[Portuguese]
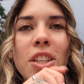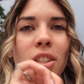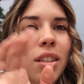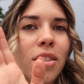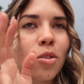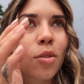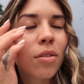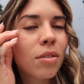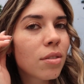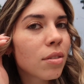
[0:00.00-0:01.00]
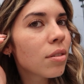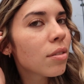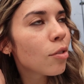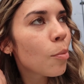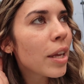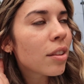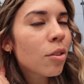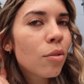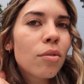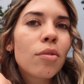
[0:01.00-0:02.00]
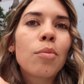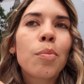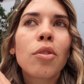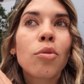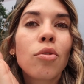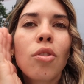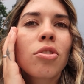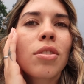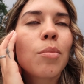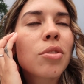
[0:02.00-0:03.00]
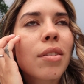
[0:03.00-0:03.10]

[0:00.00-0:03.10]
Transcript: das linhas de, do metro pronto, onde nós estamos.